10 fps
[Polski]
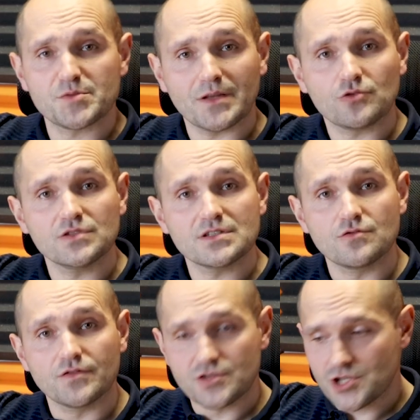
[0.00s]
W przypadku
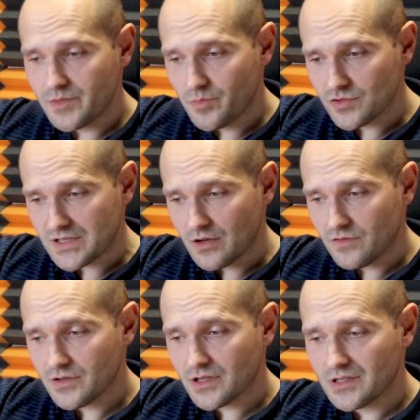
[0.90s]
dysków 3,5
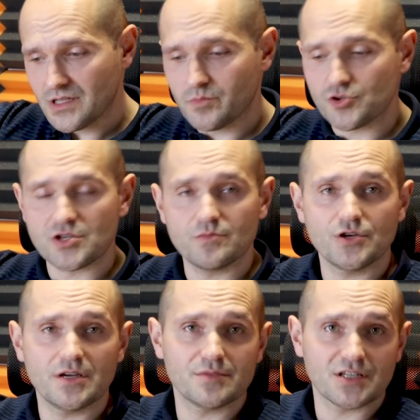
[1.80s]
calowych nie
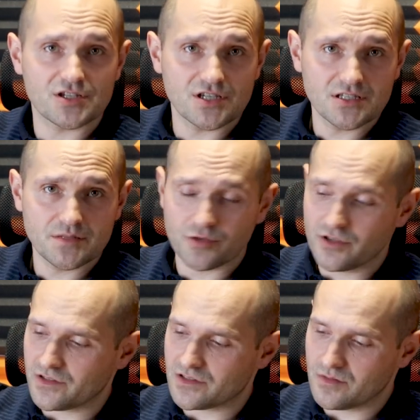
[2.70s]
potrzebujemy narzędzi,
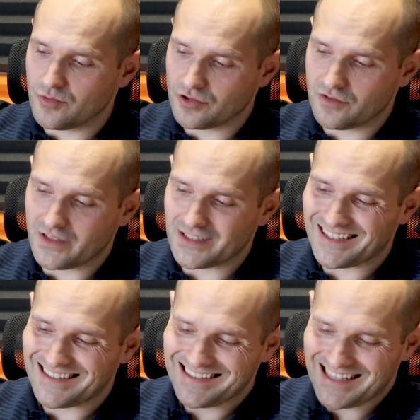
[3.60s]
ponieważ są
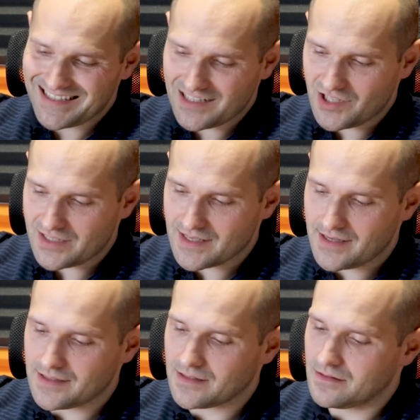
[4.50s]
montowane na
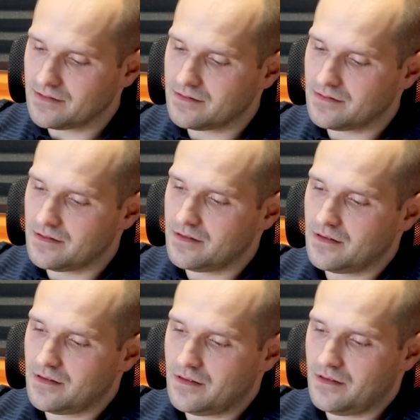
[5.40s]
zaczaskach
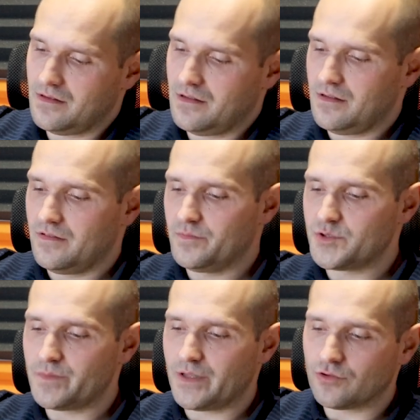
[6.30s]

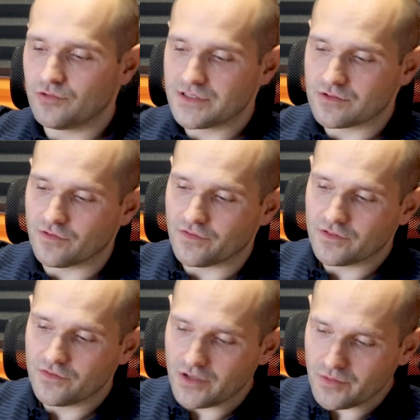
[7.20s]
przypadku dysków
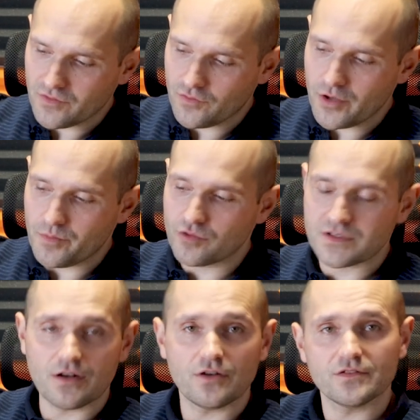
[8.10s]

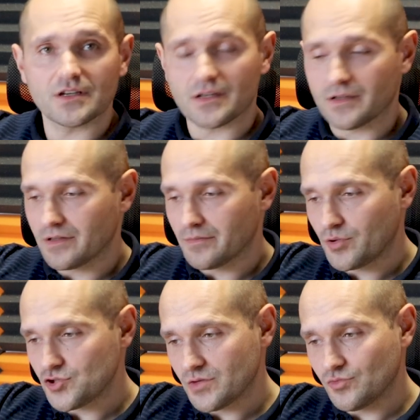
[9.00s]
2,5 calowych e,
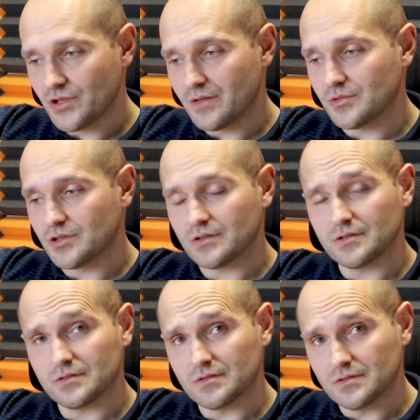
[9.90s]
potrzebujemy
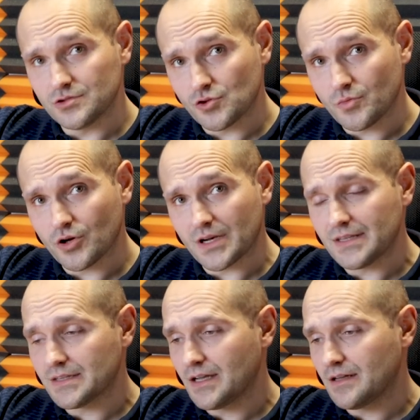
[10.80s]

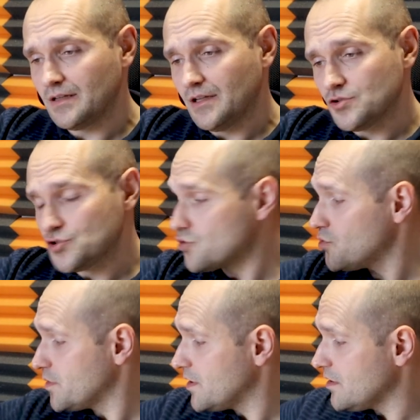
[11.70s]
śrubokręta,
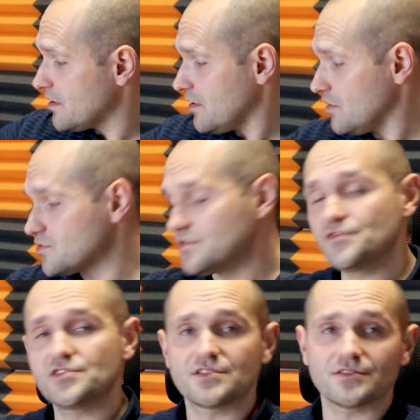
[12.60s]
śrubki,
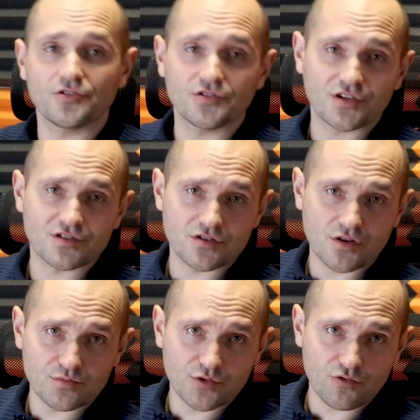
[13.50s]
oczywiście do nich
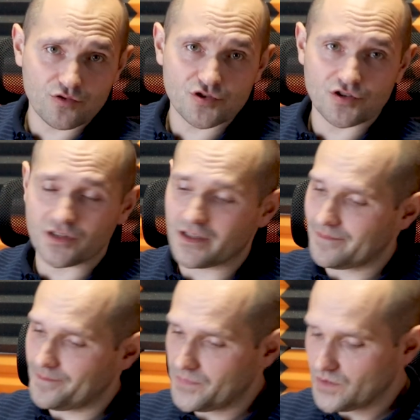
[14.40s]
są
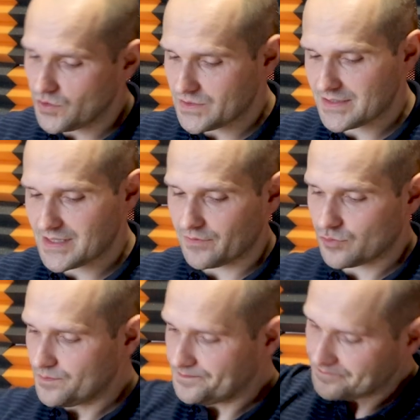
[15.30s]
dołączone do zestawu.